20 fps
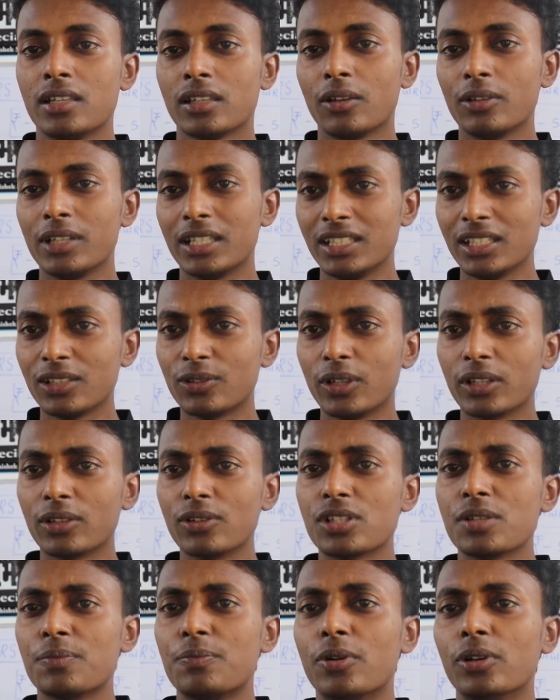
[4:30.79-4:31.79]
क्योंकि यदि कोई
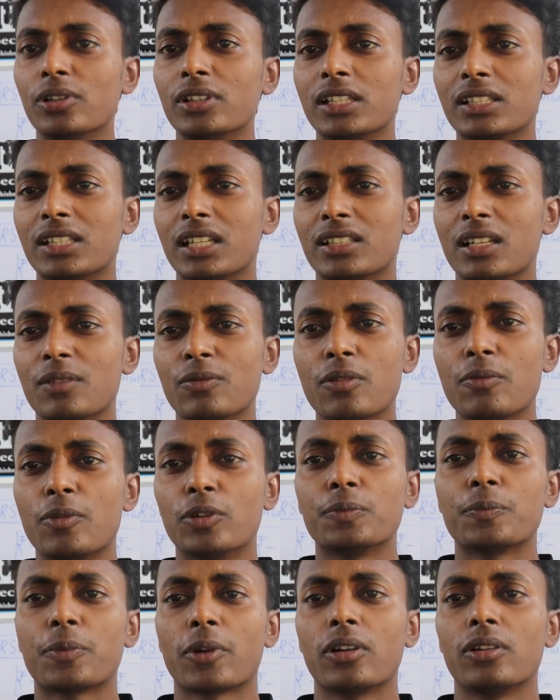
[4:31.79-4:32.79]
कुछ बोल देता है तो हमको
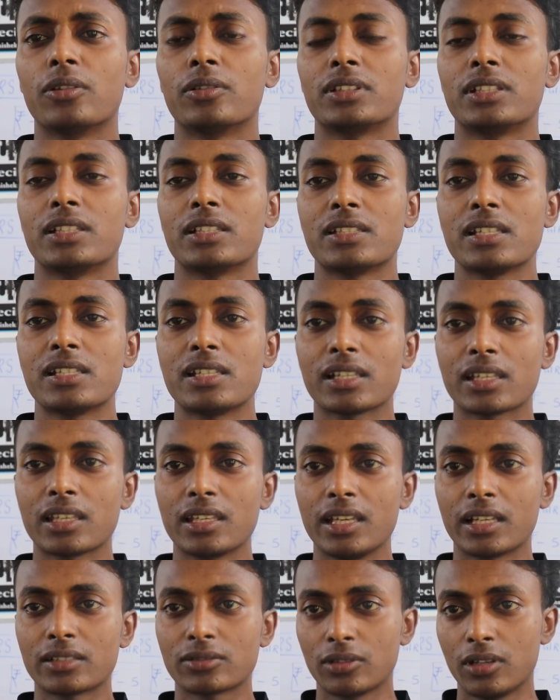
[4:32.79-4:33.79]
बहुत प्रॉब्लम होती है जैसे
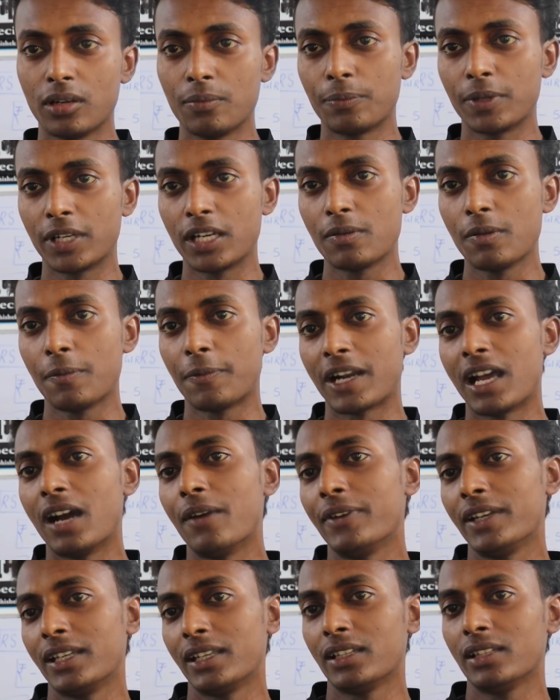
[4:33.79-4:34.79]
कि एक तो हम फ्री में
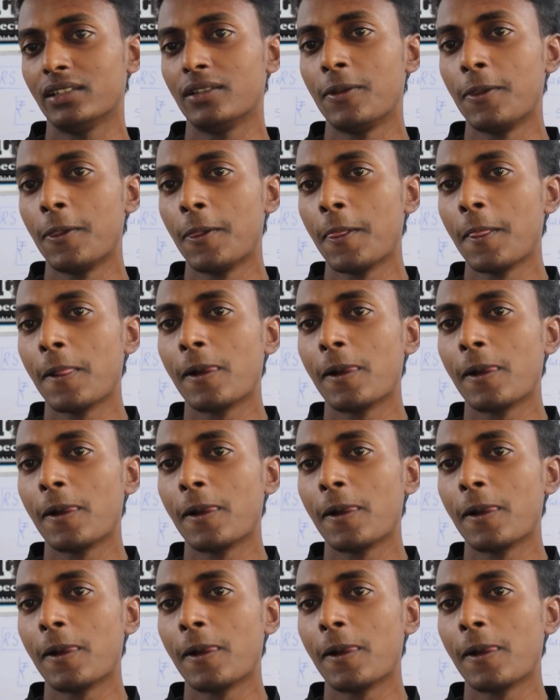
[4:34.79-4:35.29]
पढ़ा भी रहे हैं